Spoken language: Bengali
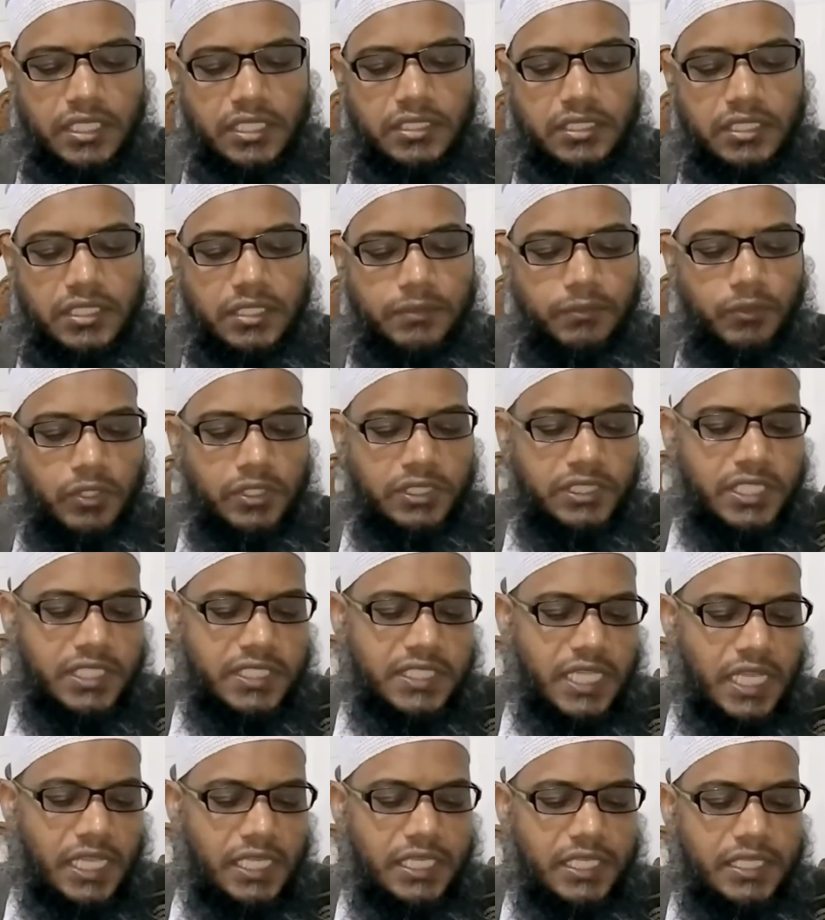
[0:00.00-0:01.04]
তিনি বলতে
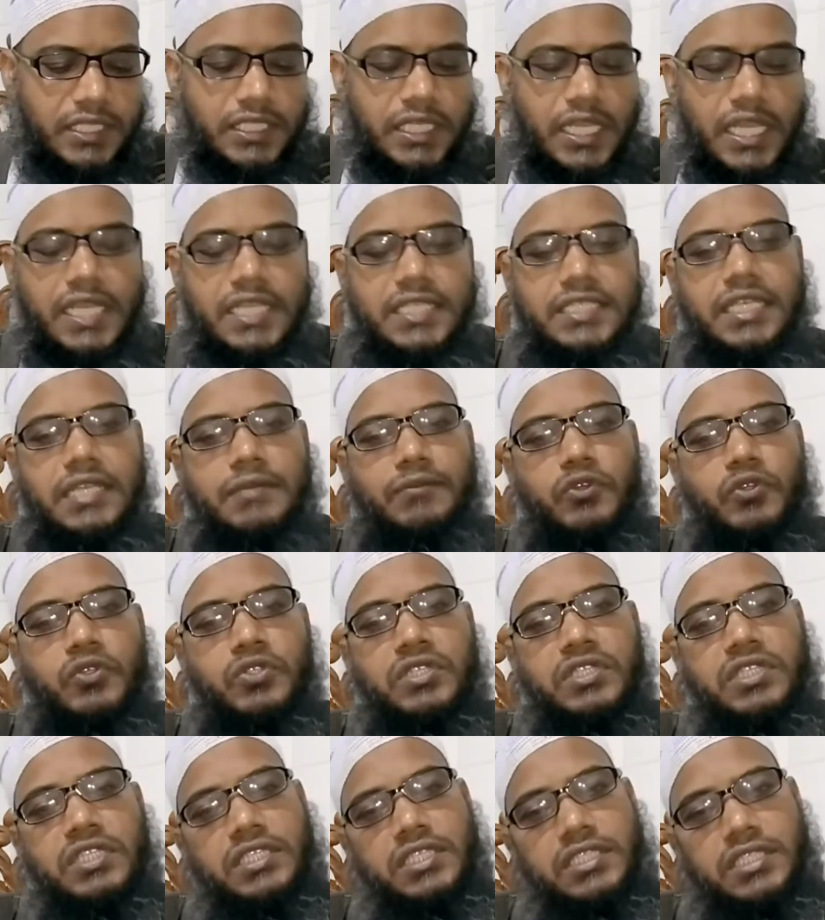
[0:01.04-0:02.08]
চাইলেন এই যে
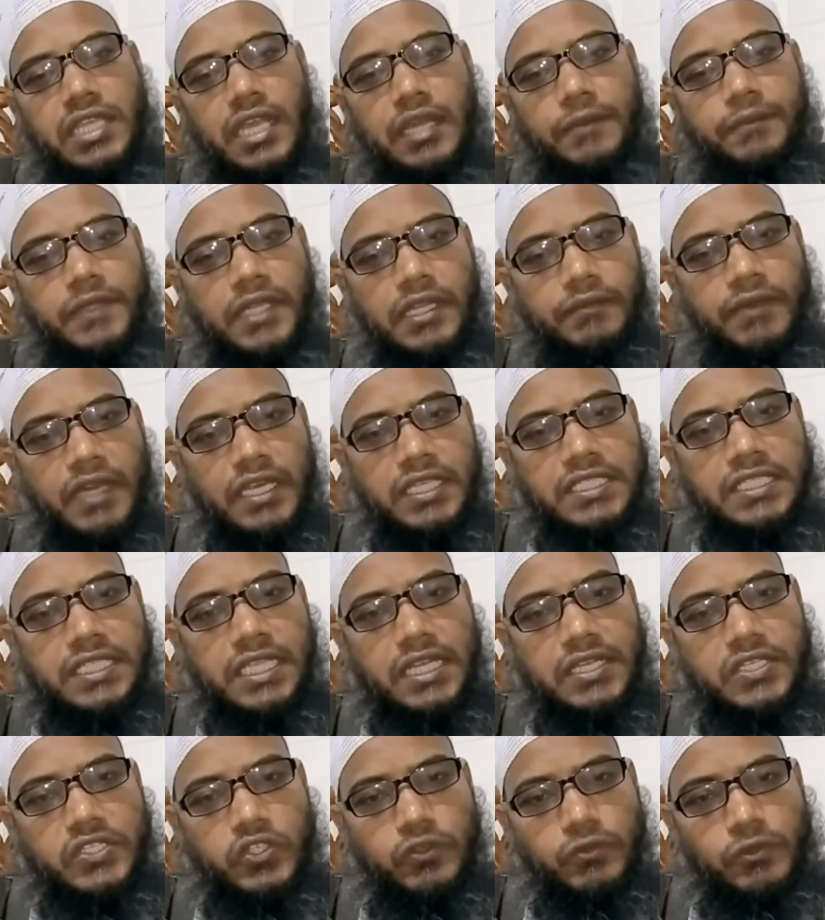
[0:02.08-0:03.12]
মূর্তি আপনার
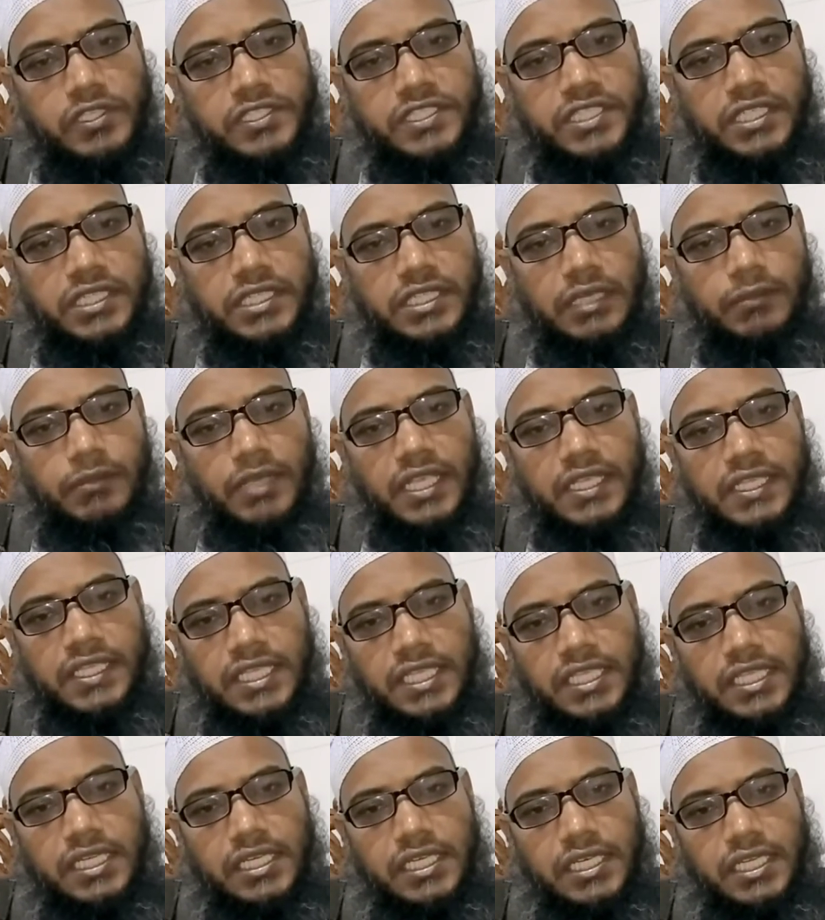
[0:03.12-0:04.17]
ভাস্কর্য বলছেন
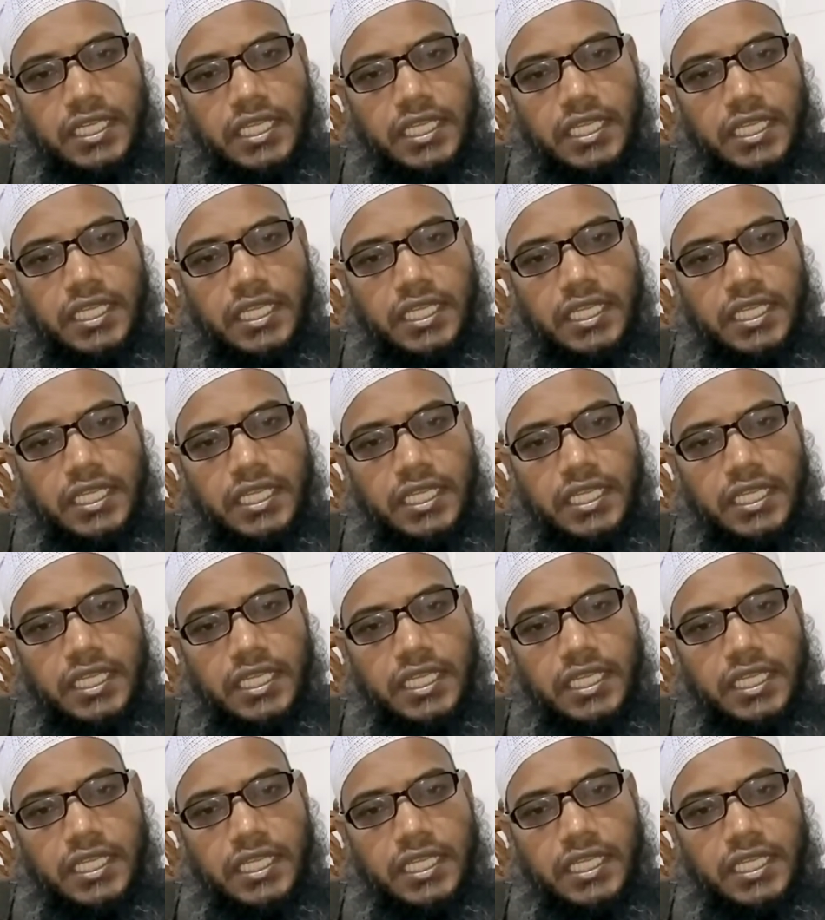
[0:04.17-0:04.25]
তামাসিল